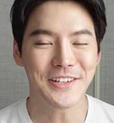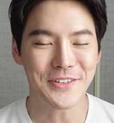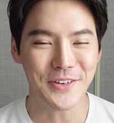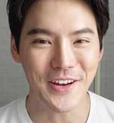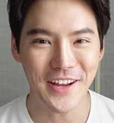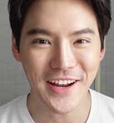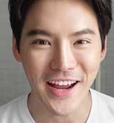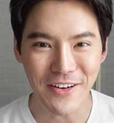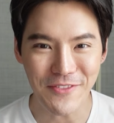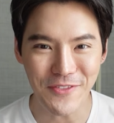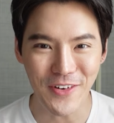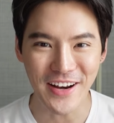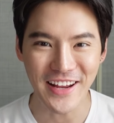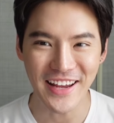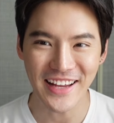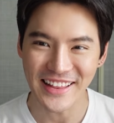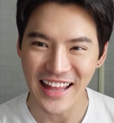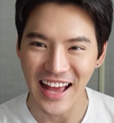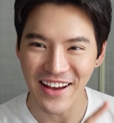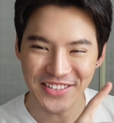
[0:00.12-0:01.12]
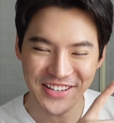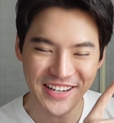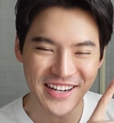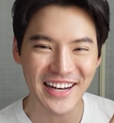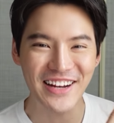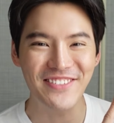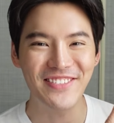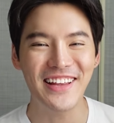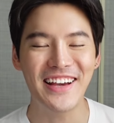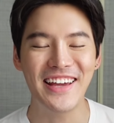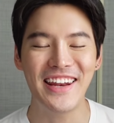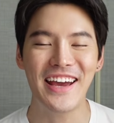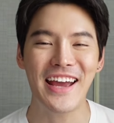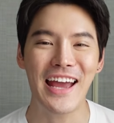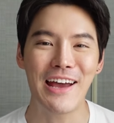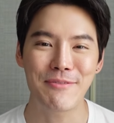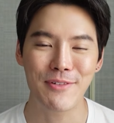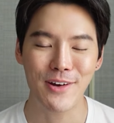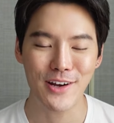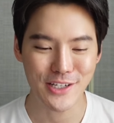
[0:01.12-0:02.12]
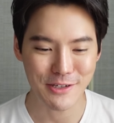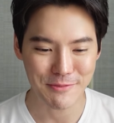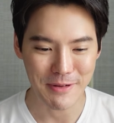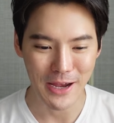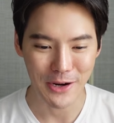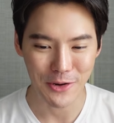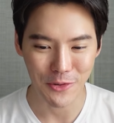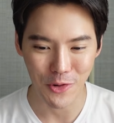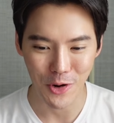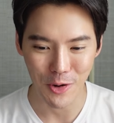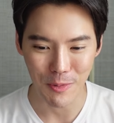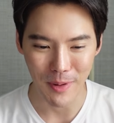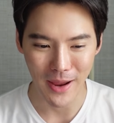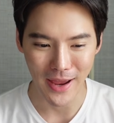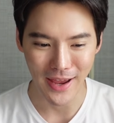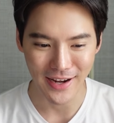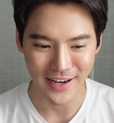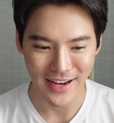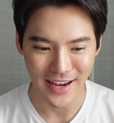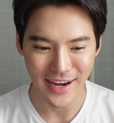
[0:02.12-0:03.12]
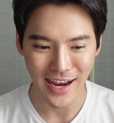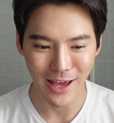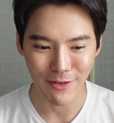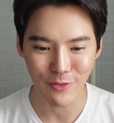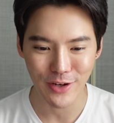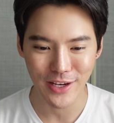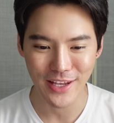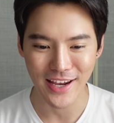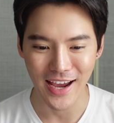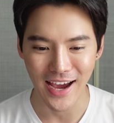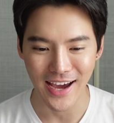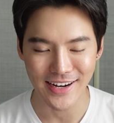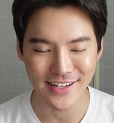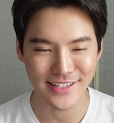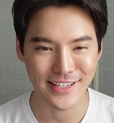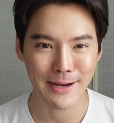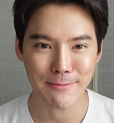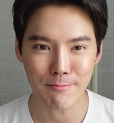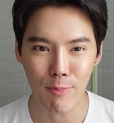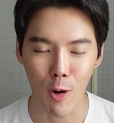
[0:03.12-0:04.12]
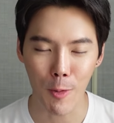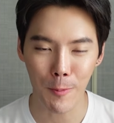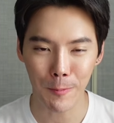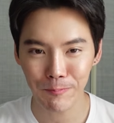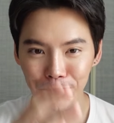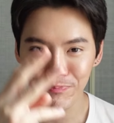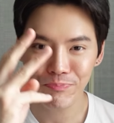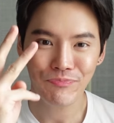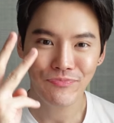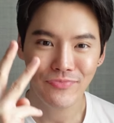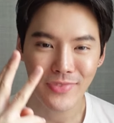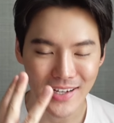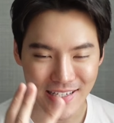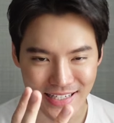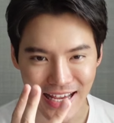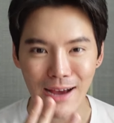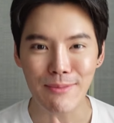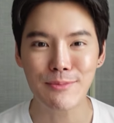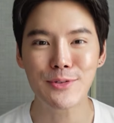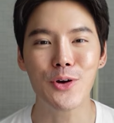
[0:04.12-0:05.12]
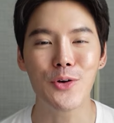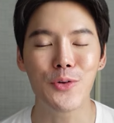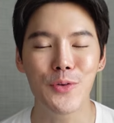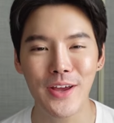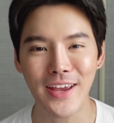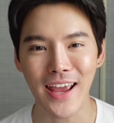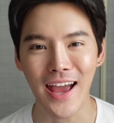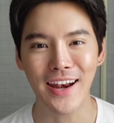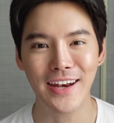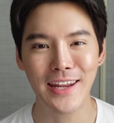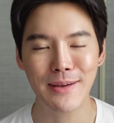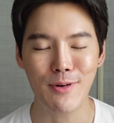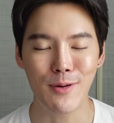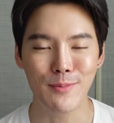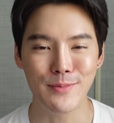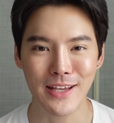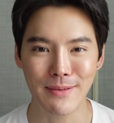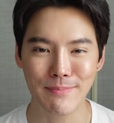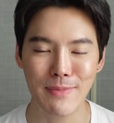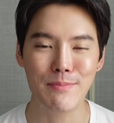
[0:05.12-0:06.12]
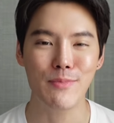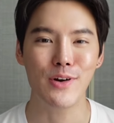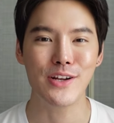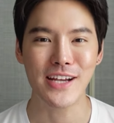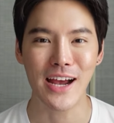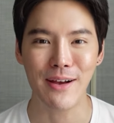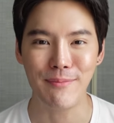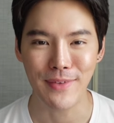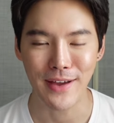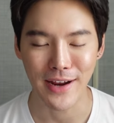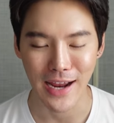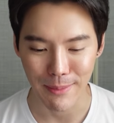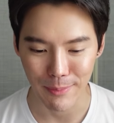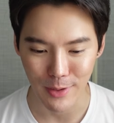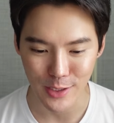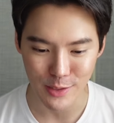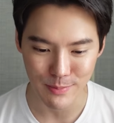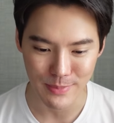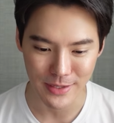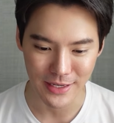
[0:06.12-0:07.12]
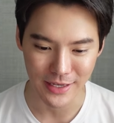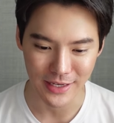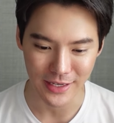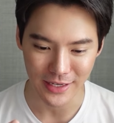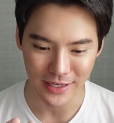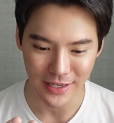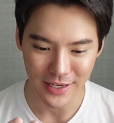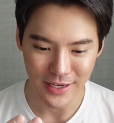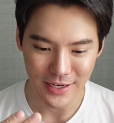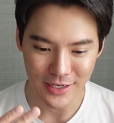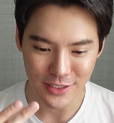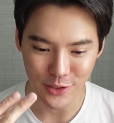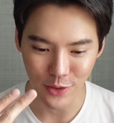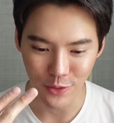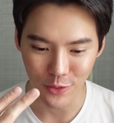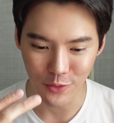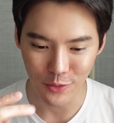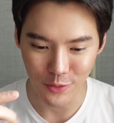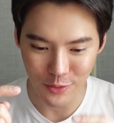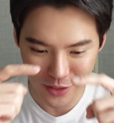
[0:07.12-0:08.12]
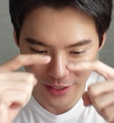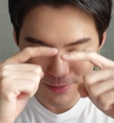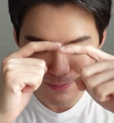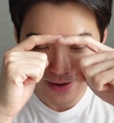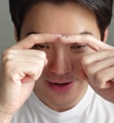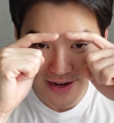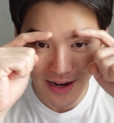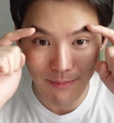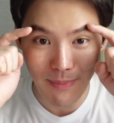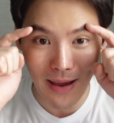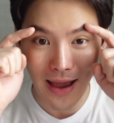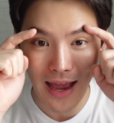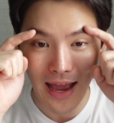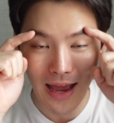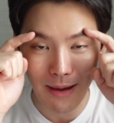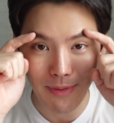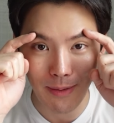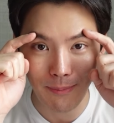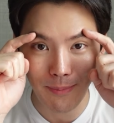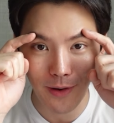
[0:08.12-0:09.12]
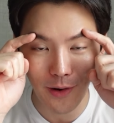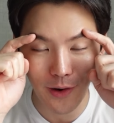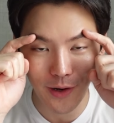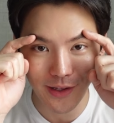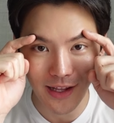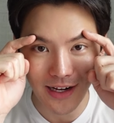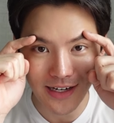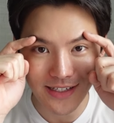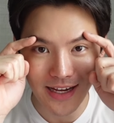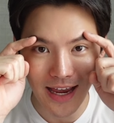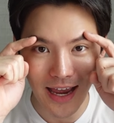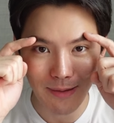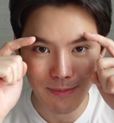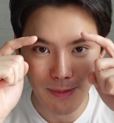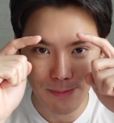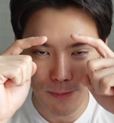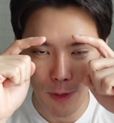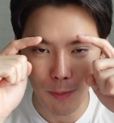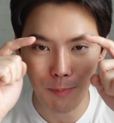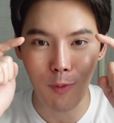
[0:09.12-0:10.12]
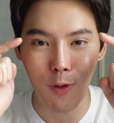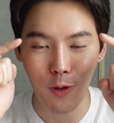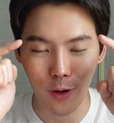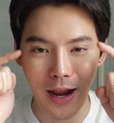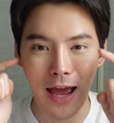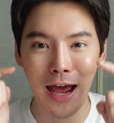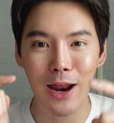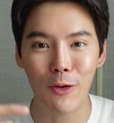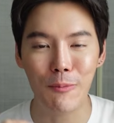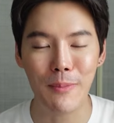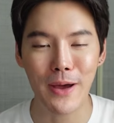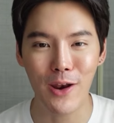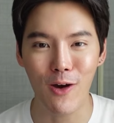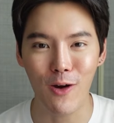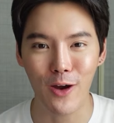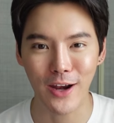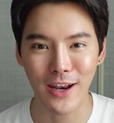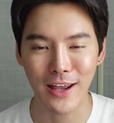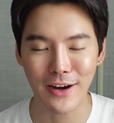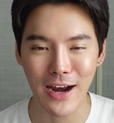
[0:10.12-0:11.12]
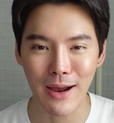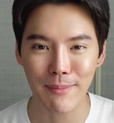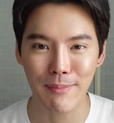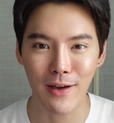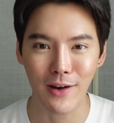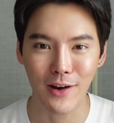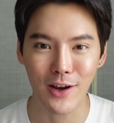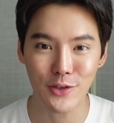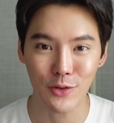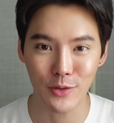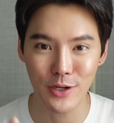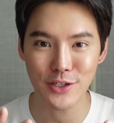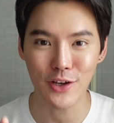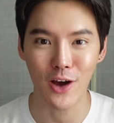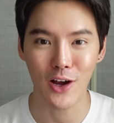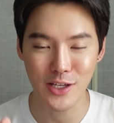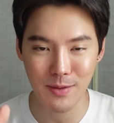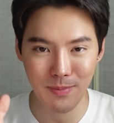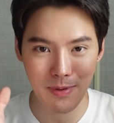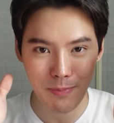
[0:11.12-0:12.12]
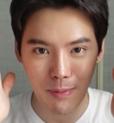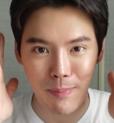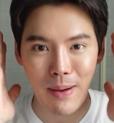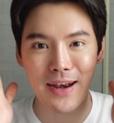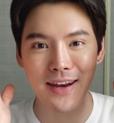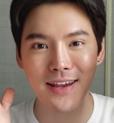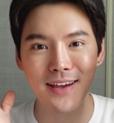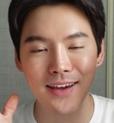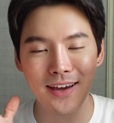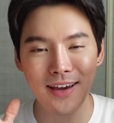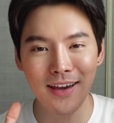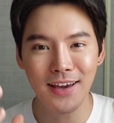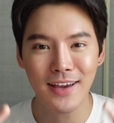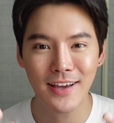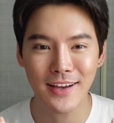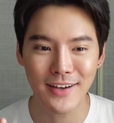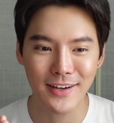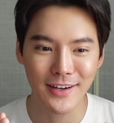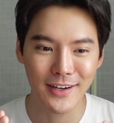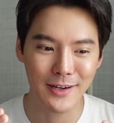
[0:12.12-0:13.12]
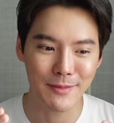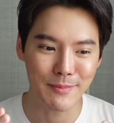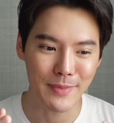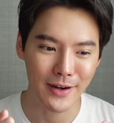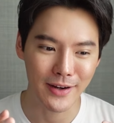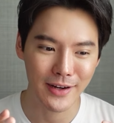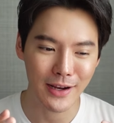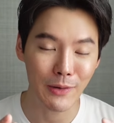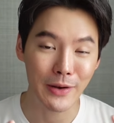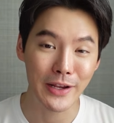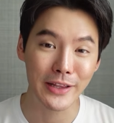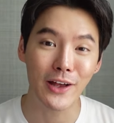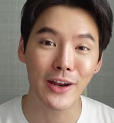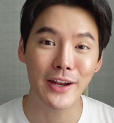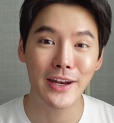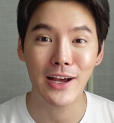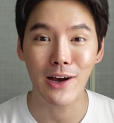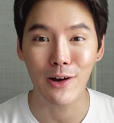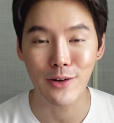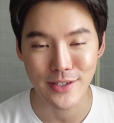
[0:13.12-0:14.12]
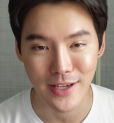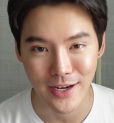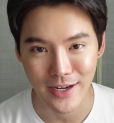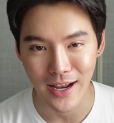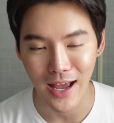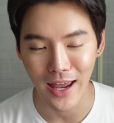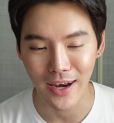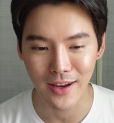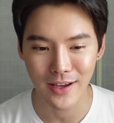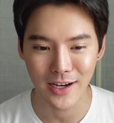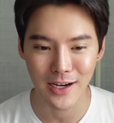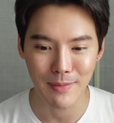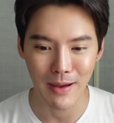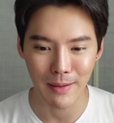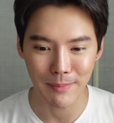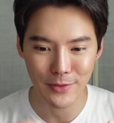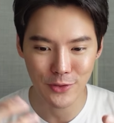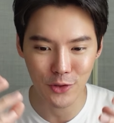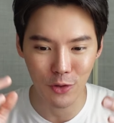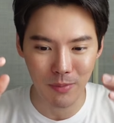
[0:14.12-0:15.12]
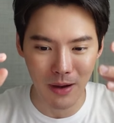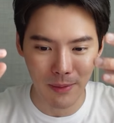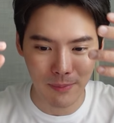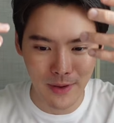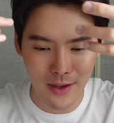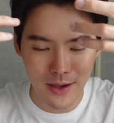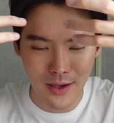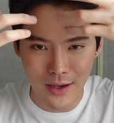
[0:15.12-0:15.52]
สวัสดีครับวันนี้ตามชื่อคลิปเลยนะครับ ก็จะพาทุกคนมาแนะนำวิธีการเซตผม 3ทรงด้วยกันที่ผมเซตเป็นประจำนะครับก็จะมีทรงที่เป็นหน้าม้าแบบไม่ค่อยตั้งใจปกปกหน้าลงมาหน่อยนะครับแล้วก็ทรงที่2จะเป็นประมาณนี้คือเหมือนเกาหลีตอนนี้เขาเซตกันก็คือแบบทรงแบบ